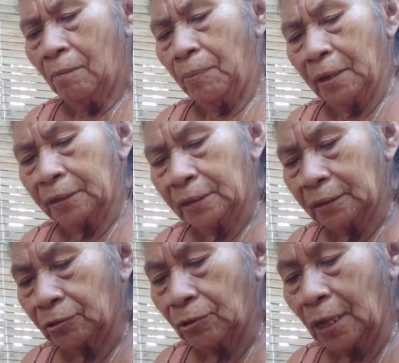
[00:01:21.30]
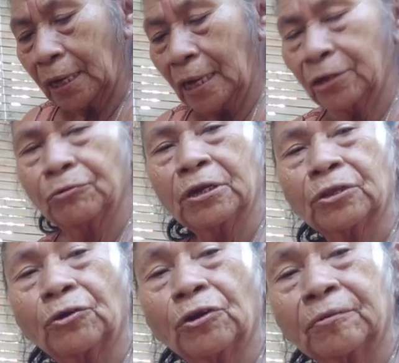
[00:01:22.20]
Pues todo aquel
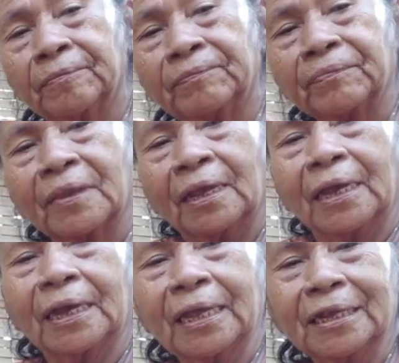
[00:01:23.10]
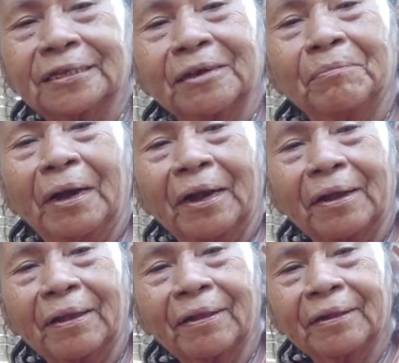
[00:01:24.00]
suscriptor que dicen va
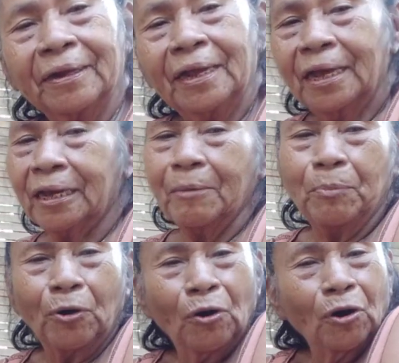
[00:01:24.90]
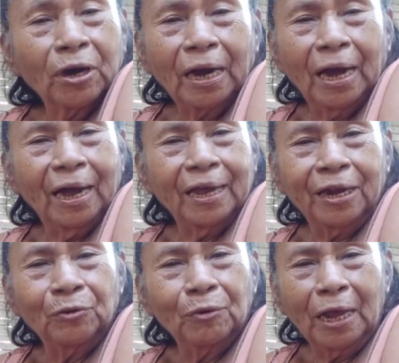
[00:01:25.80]
que ponga
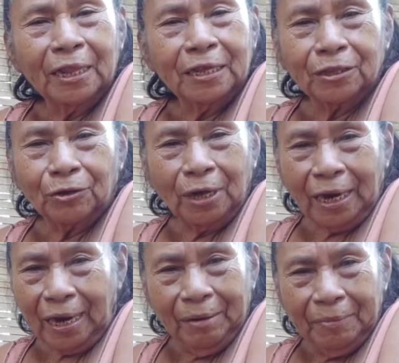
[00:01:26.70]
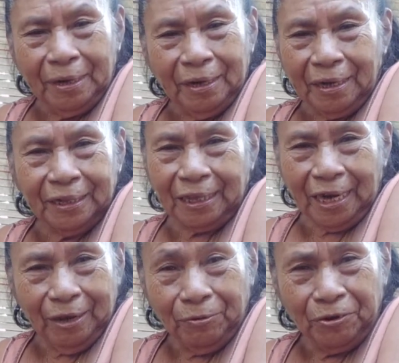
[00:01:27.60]
en un ladito la cámara, el
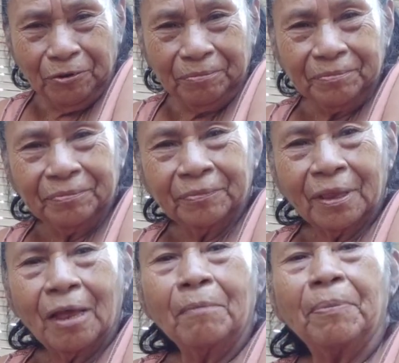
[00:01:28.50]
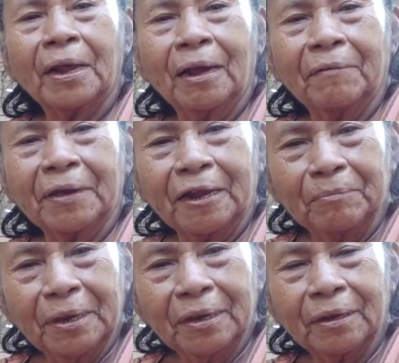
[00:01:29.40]
teléfono para
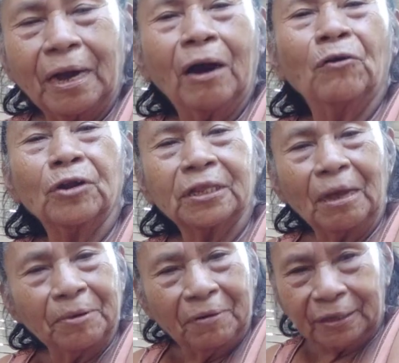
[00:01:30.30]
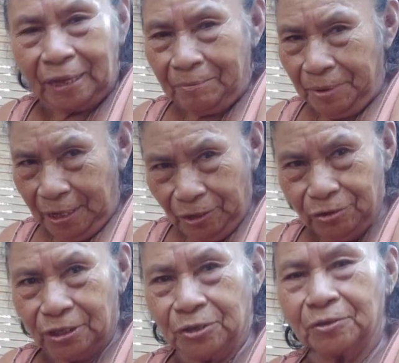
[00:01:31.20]
verme. Ahorita me estar viendo,
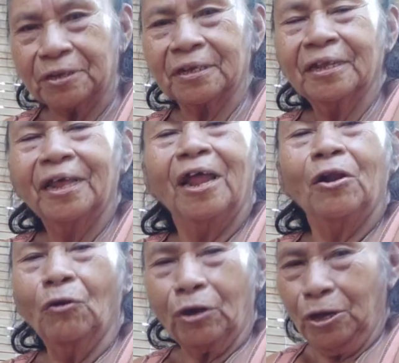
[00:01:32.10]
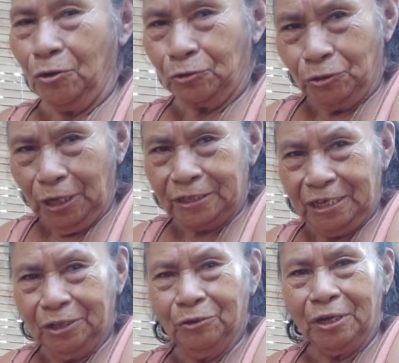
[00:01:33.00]
señores lo que yo estoy
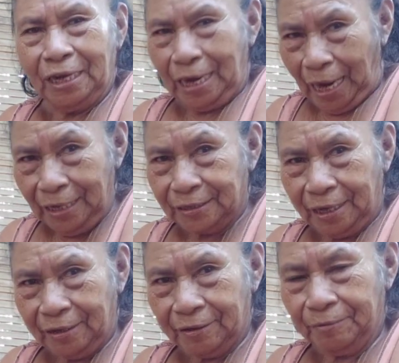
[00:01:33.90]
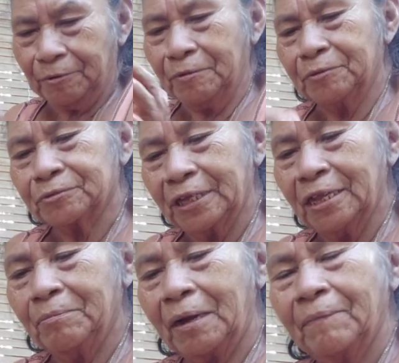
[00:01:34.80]
haciendo en casa. Como ven
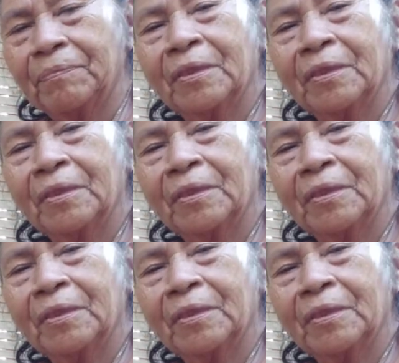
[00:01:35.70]
ustedes, va.